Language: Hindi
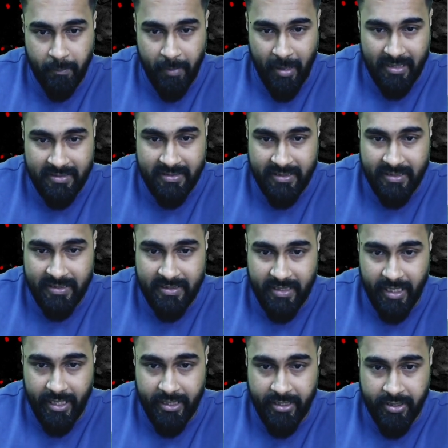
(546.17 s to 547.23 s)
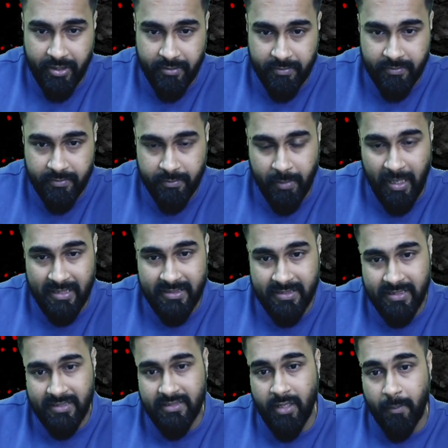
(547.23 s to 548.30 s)
पासिस इट
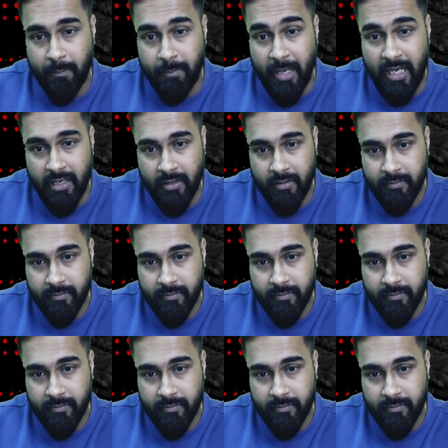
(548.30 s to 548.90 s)
पासिस द बिल